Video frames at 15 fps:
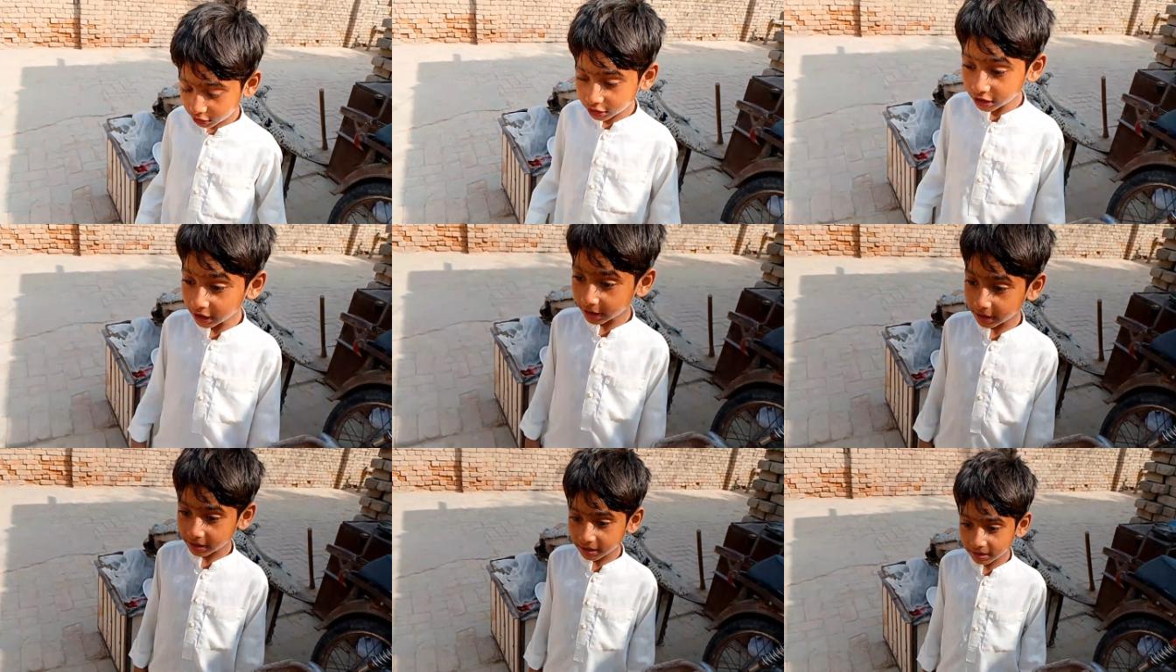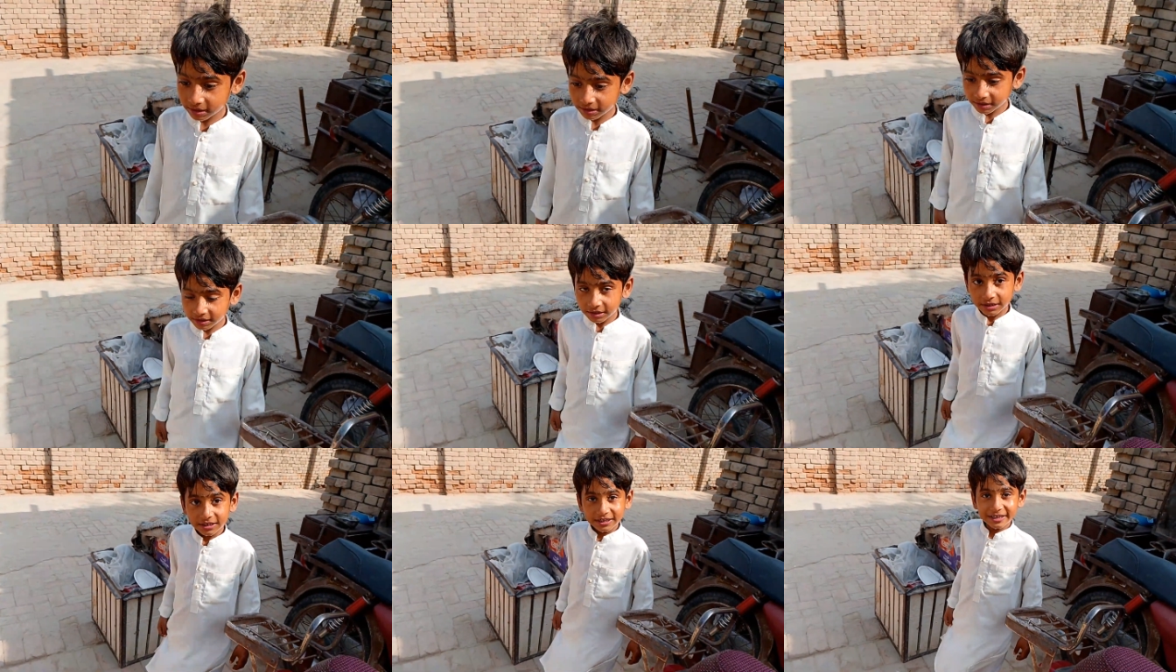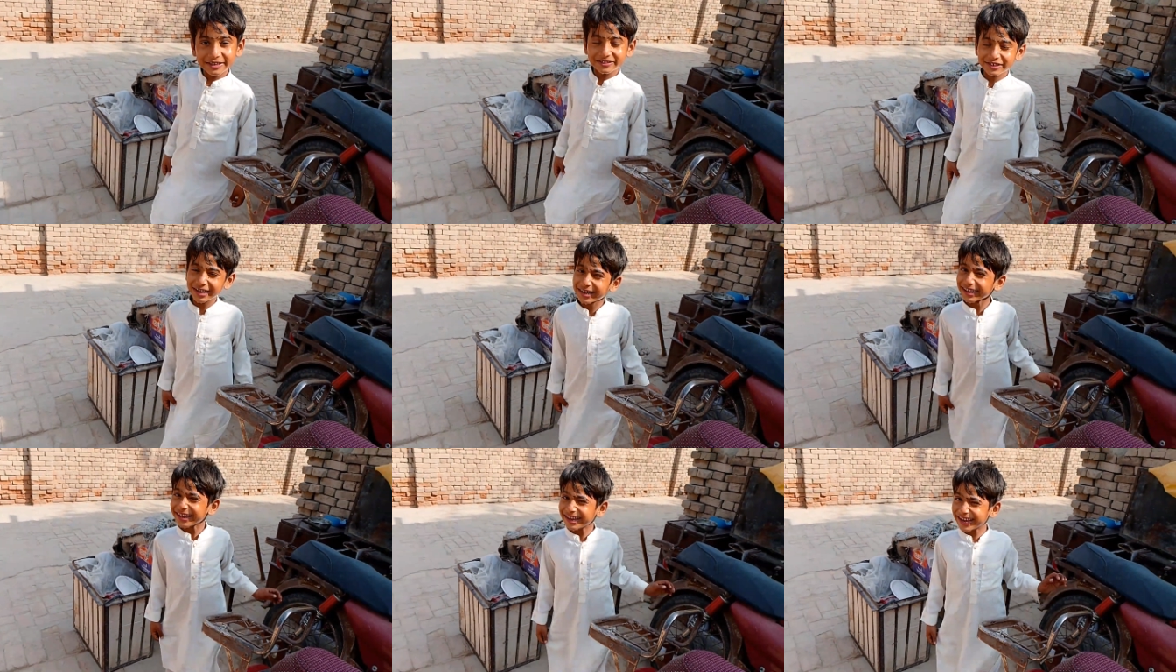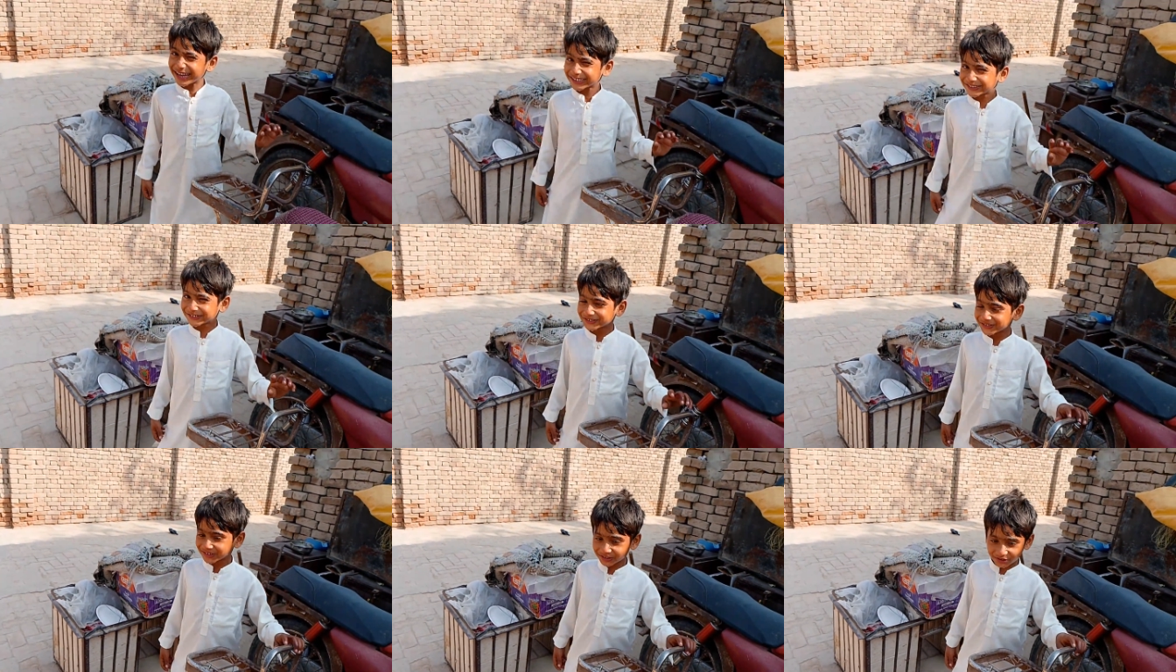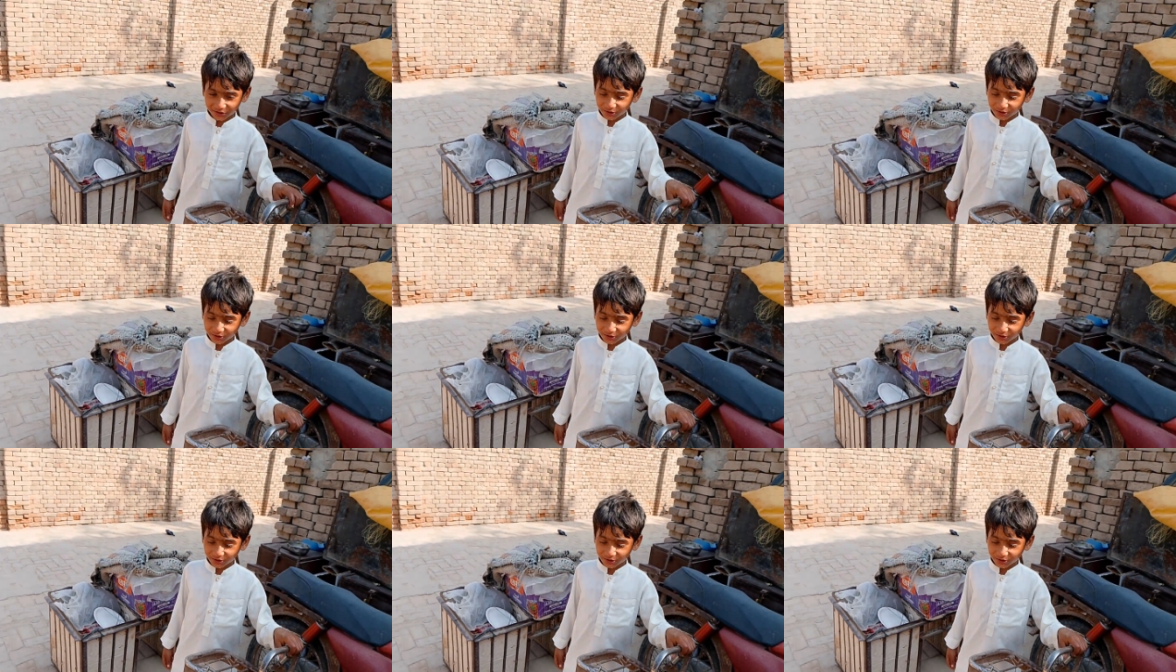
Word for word: जी क्या कर रहे हो ईसा ने गया